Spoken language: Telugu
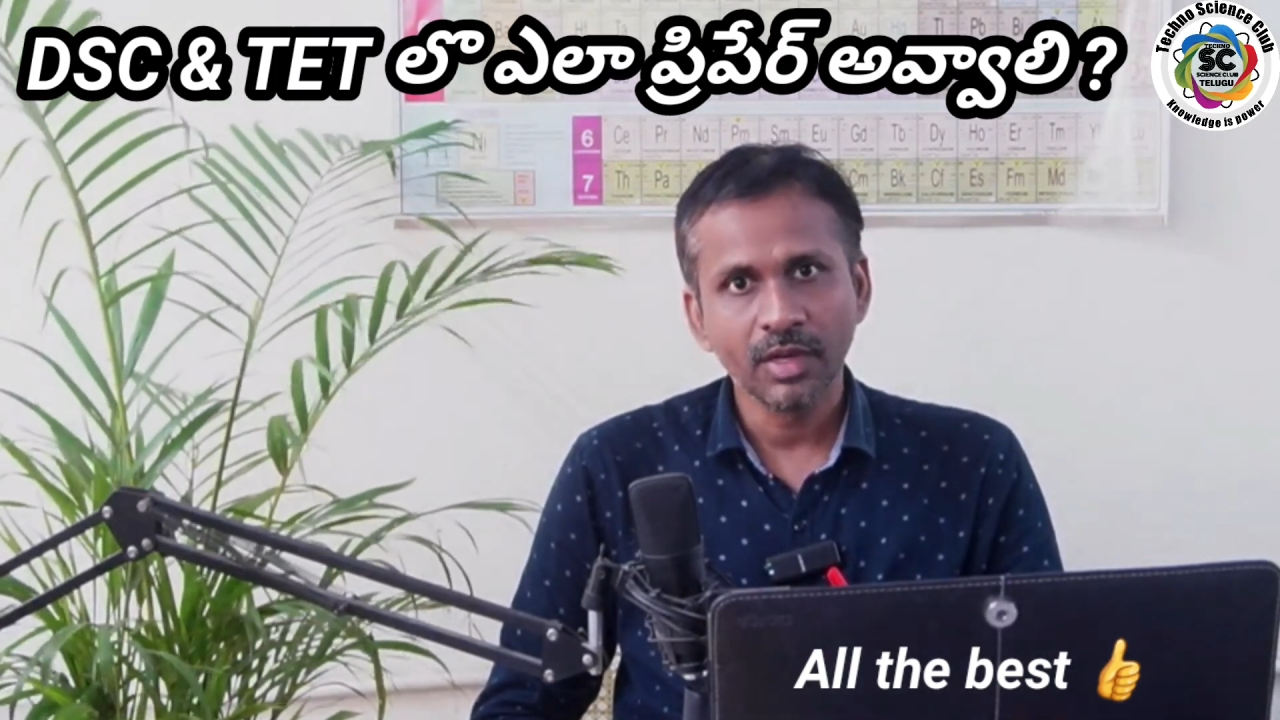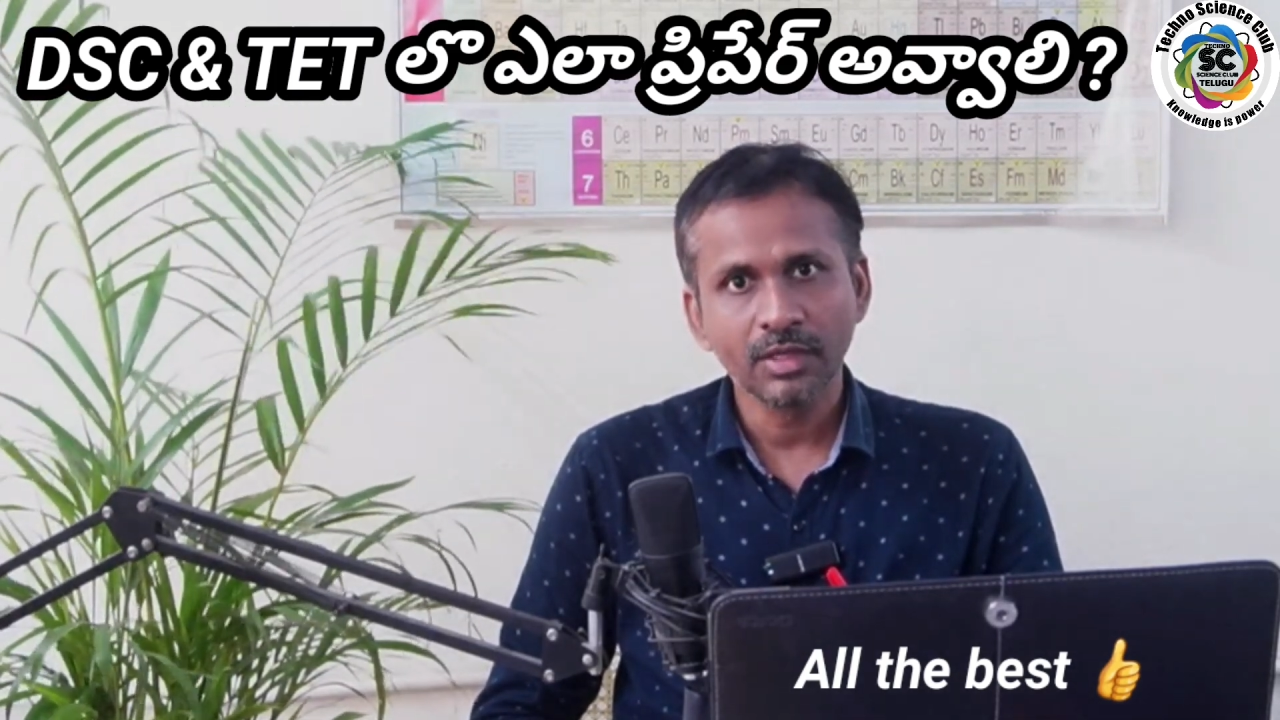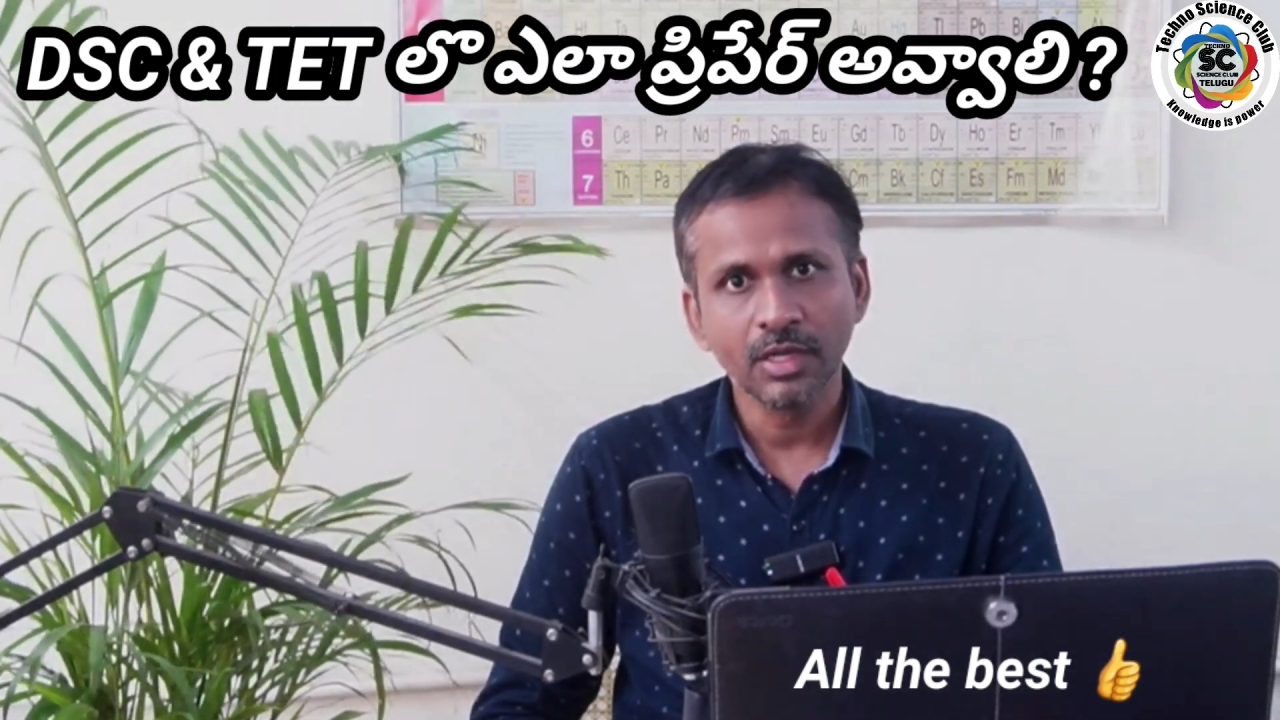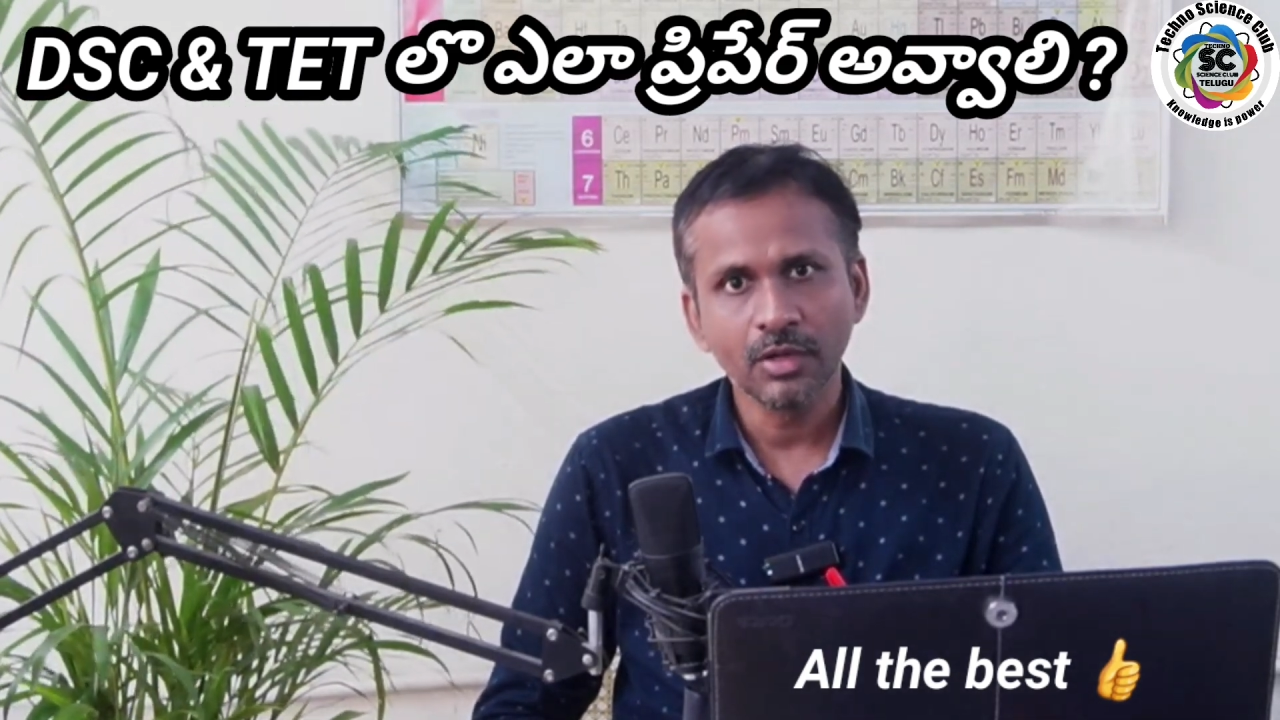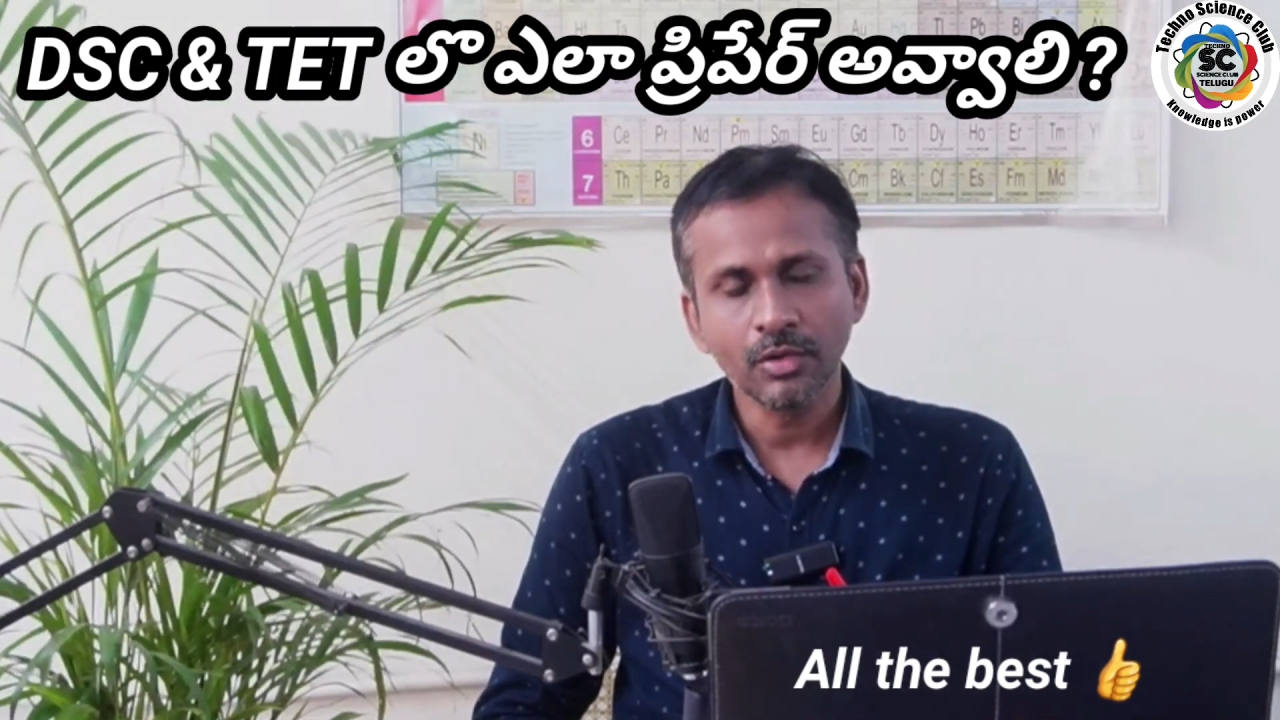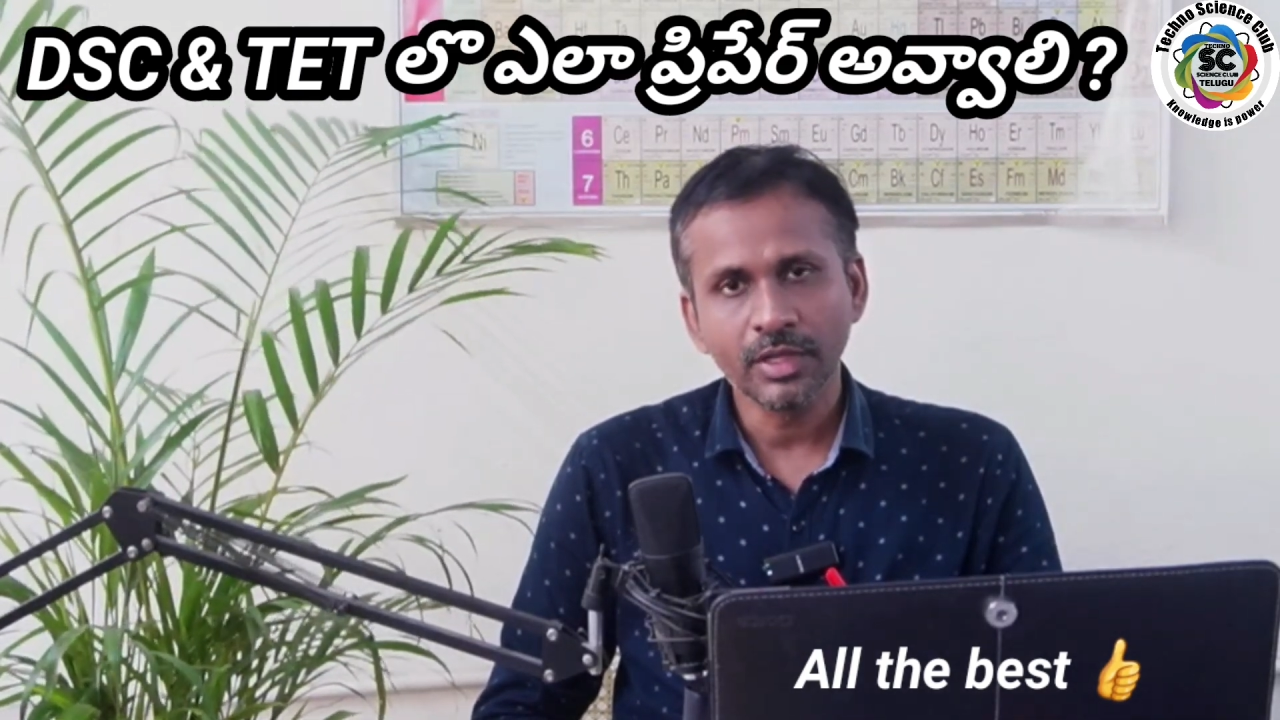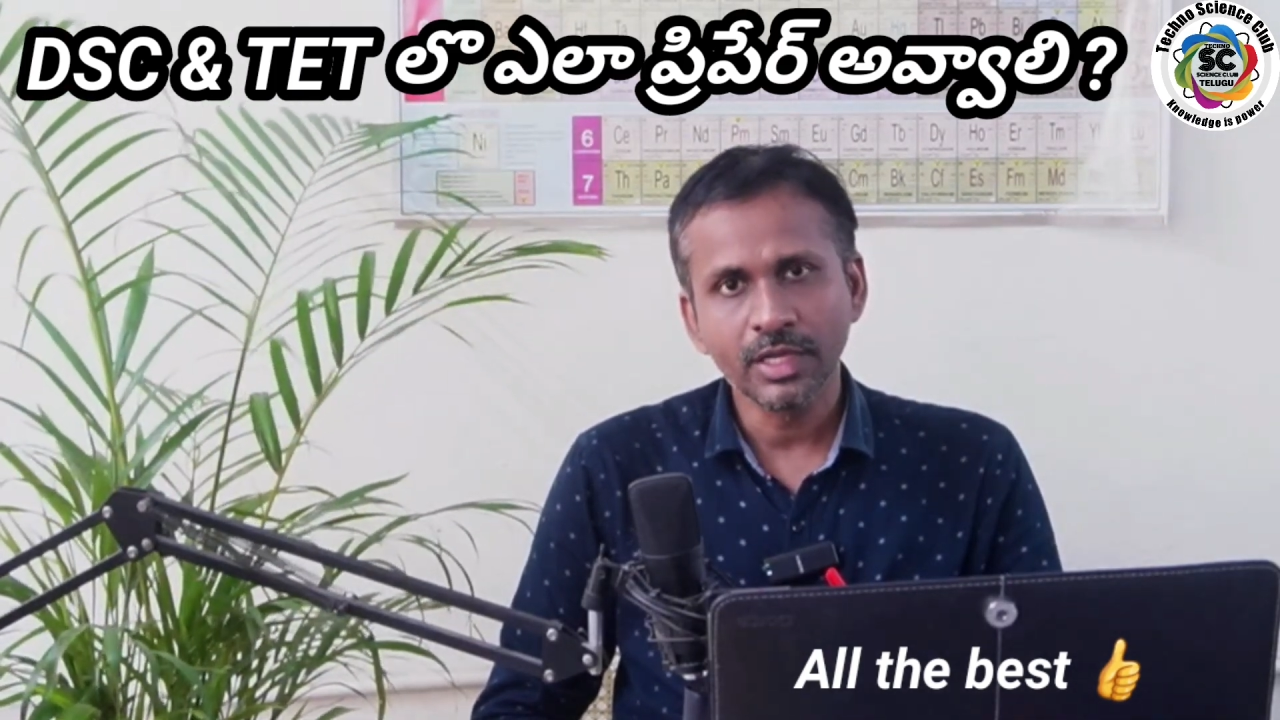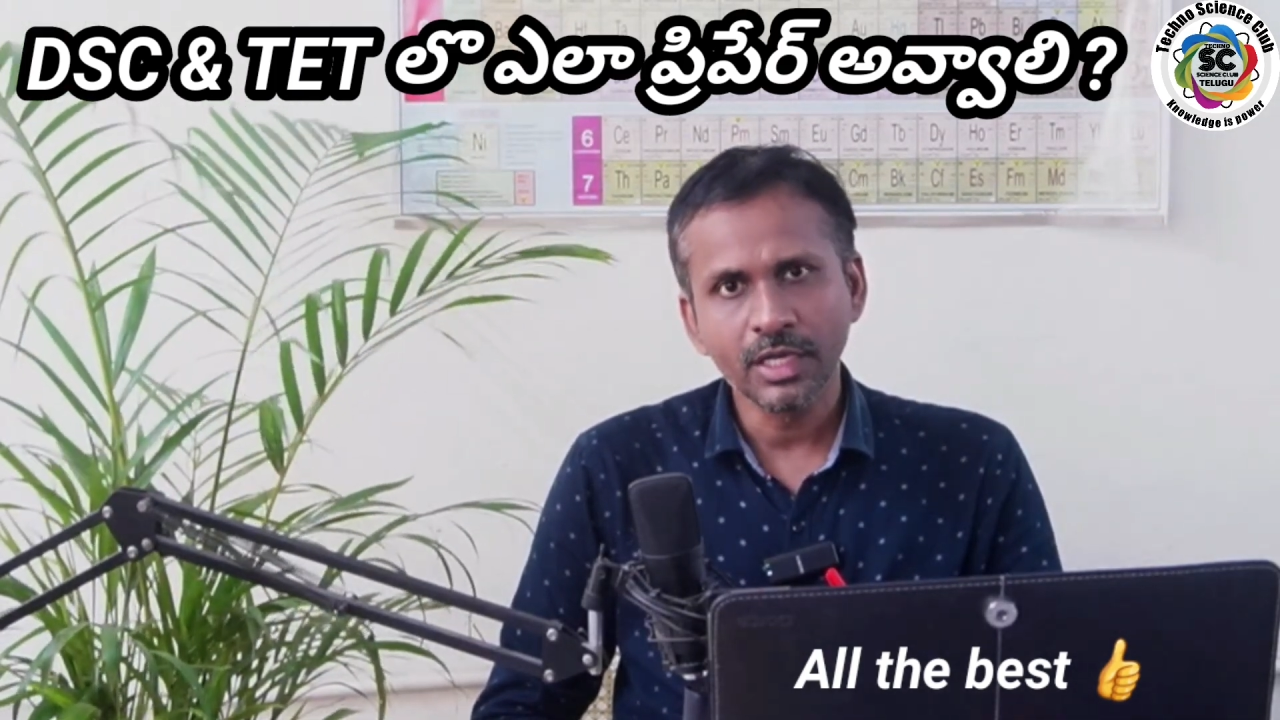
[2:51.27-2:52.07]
అవ్వాలి దాంట్లో